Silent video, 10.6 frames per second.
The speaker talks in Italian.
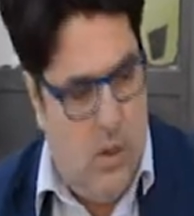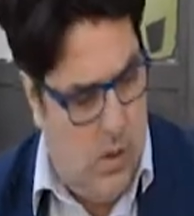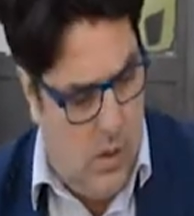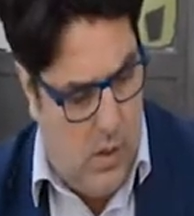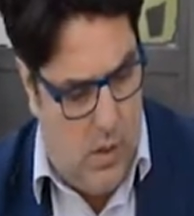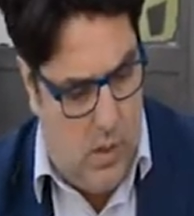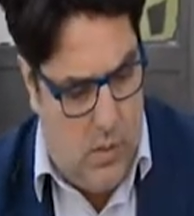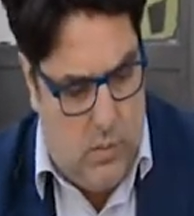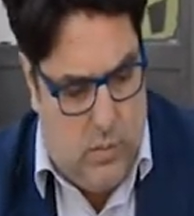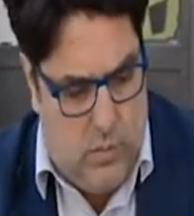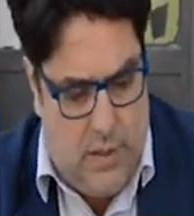eh,
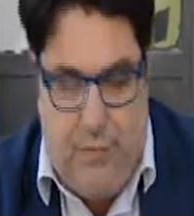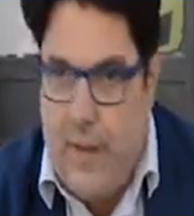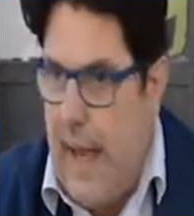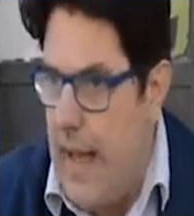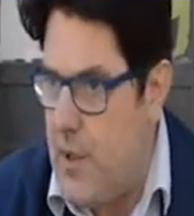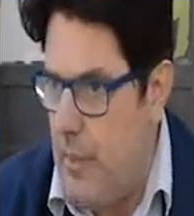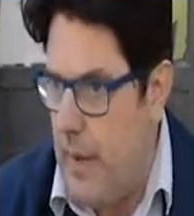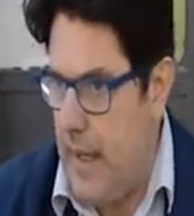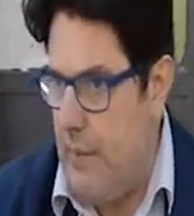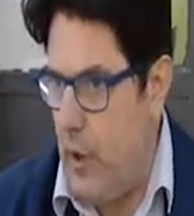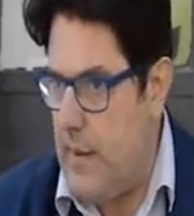un'efficacia
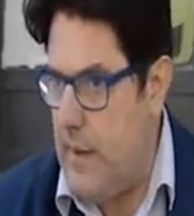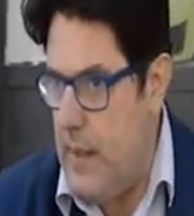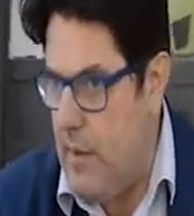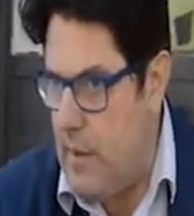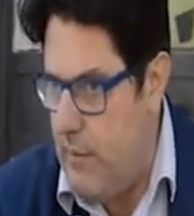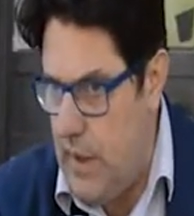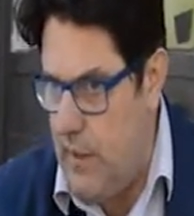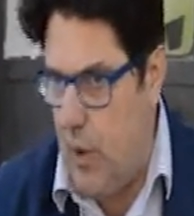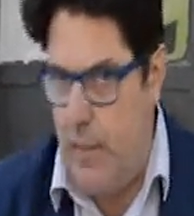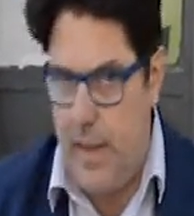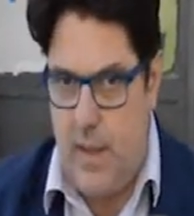perché i volantini
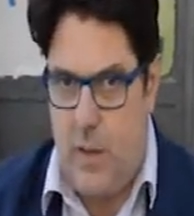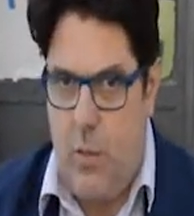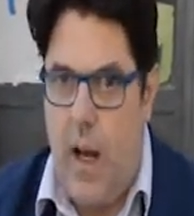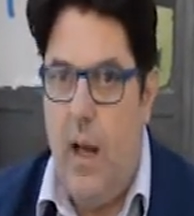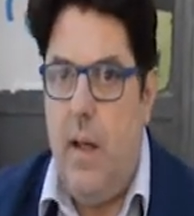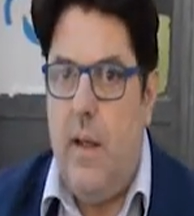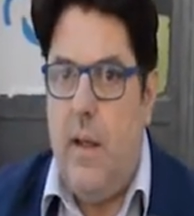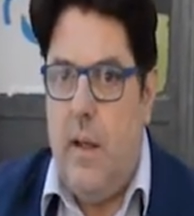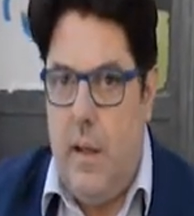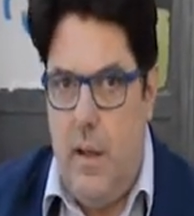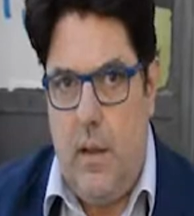venivano messi qua
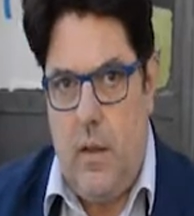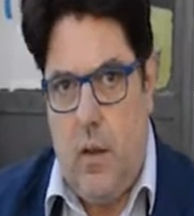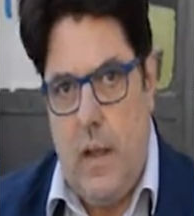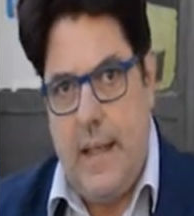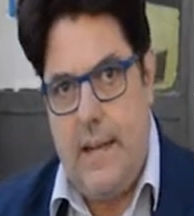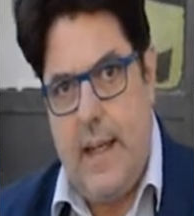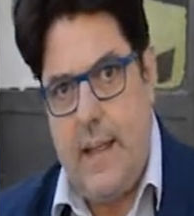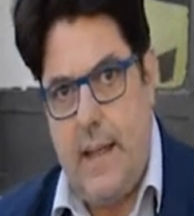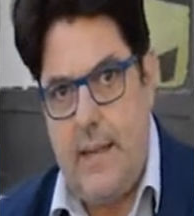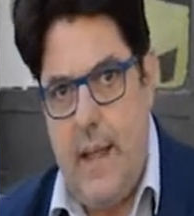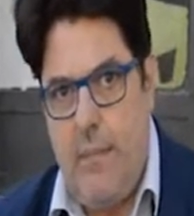eh, con l'andare
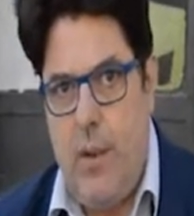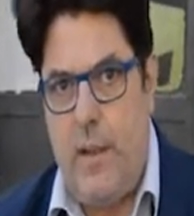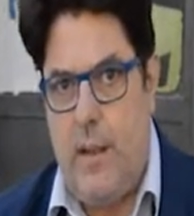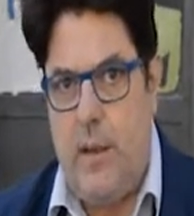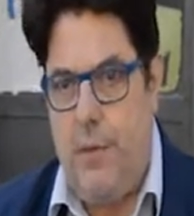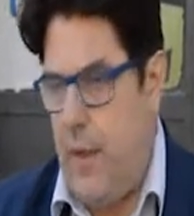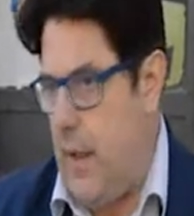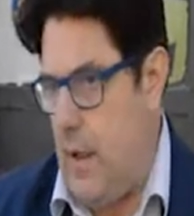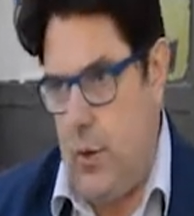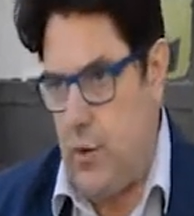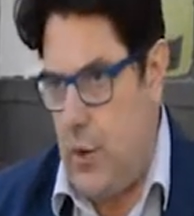del tempo è andato a finire
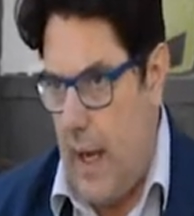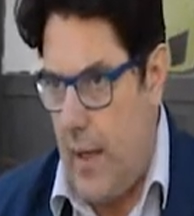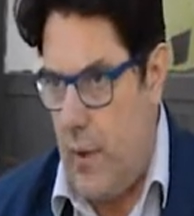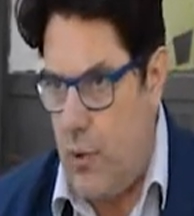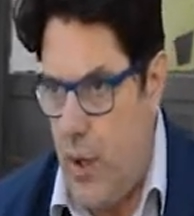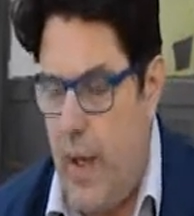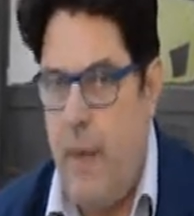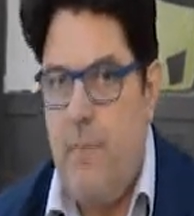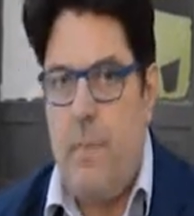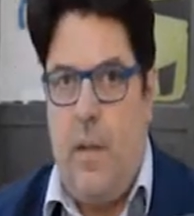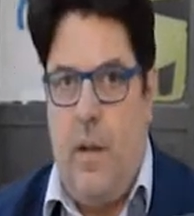al contrario cioè
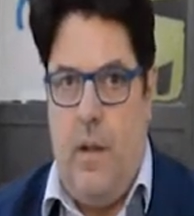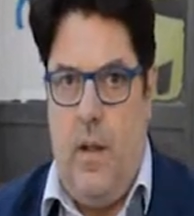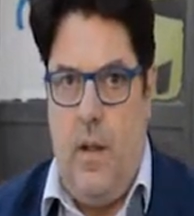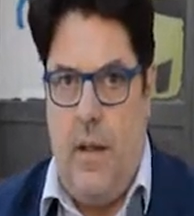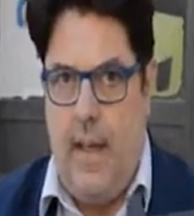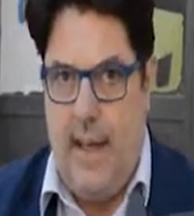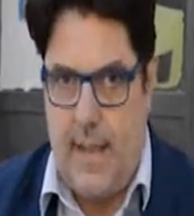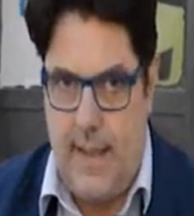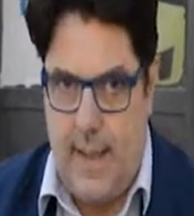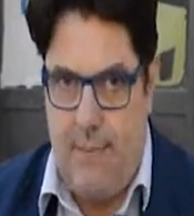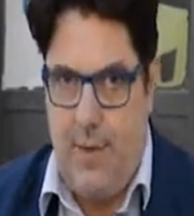eh, i
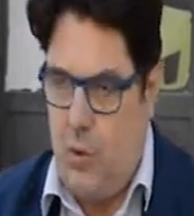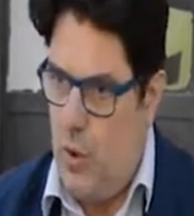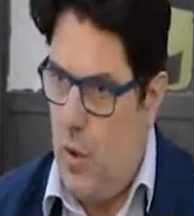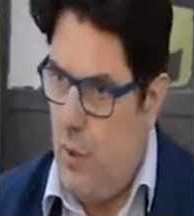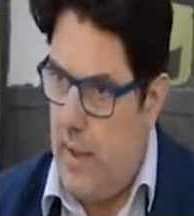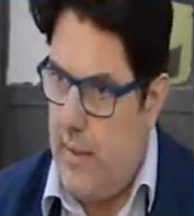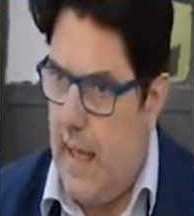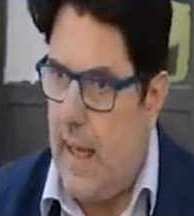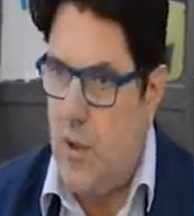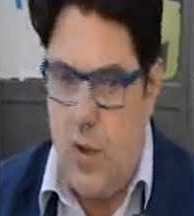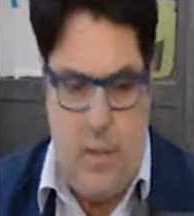ragazzi che effettuano il
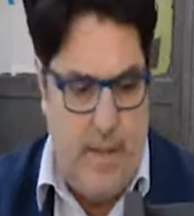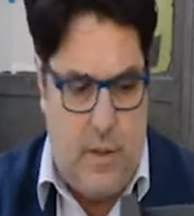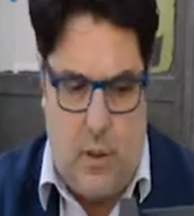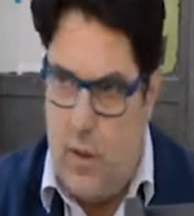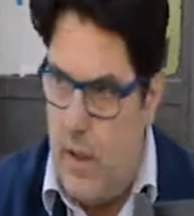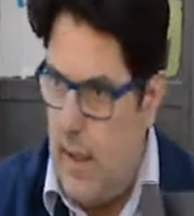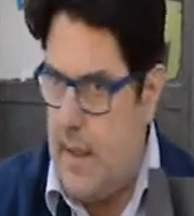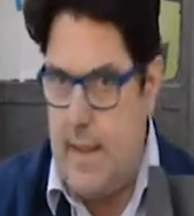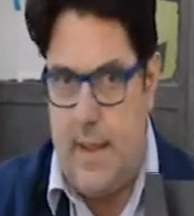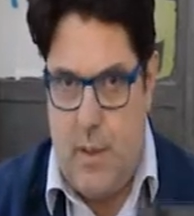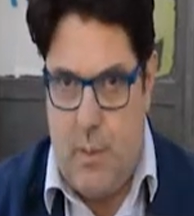volantinaggio li mettono nelle
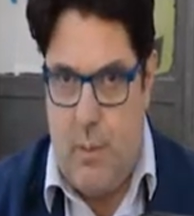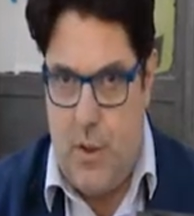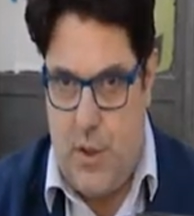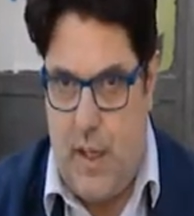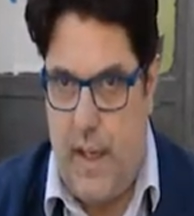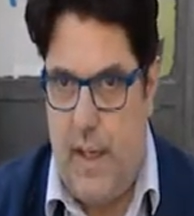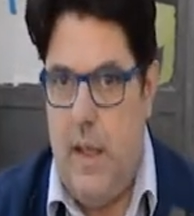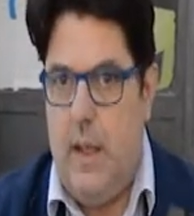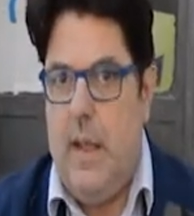cassette pubblicitarie.